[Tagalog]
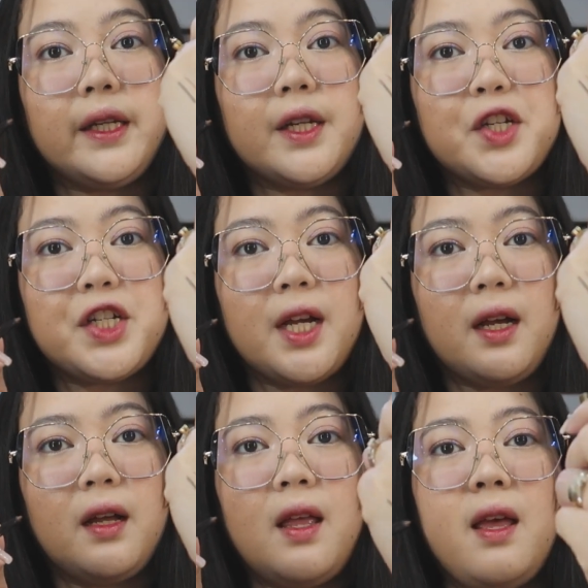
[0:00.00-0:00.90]
Ayan
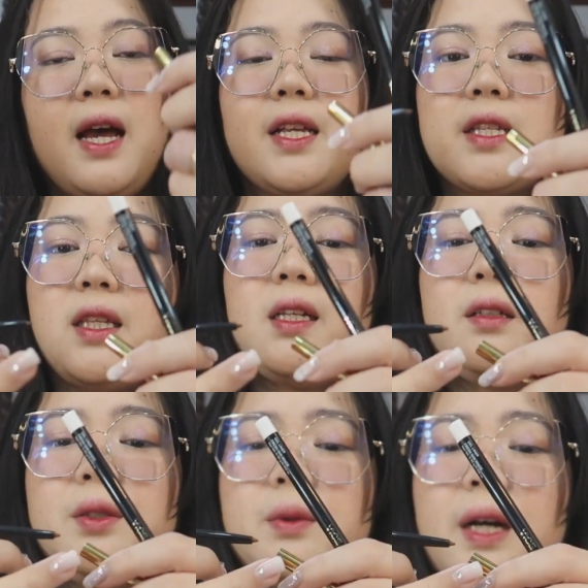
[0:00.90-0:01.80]
siya. I
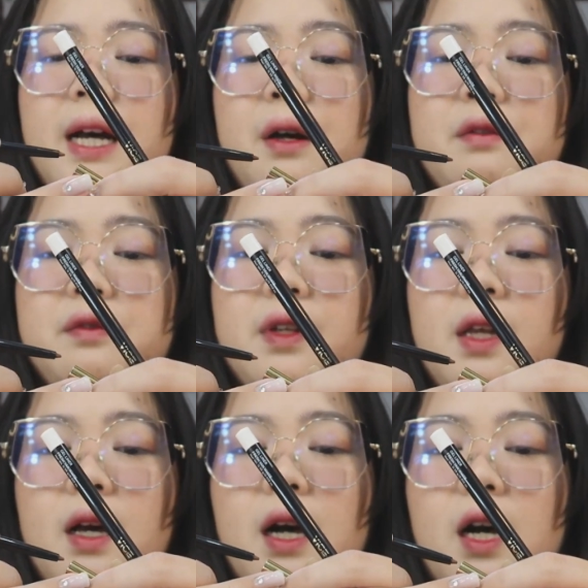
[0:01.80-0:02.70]
still do have
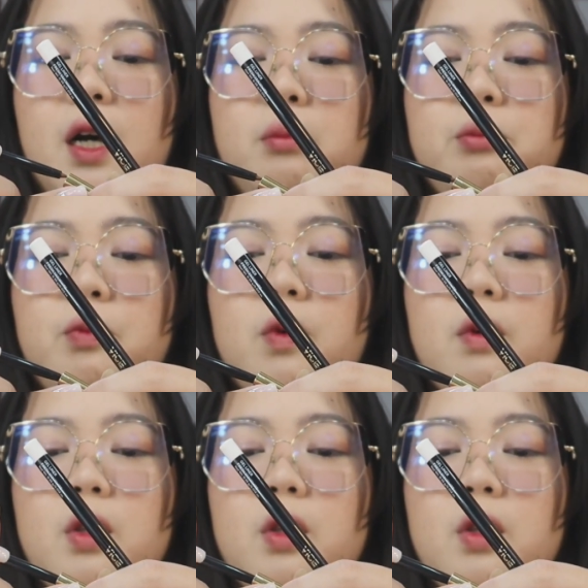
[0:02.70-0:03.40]
um,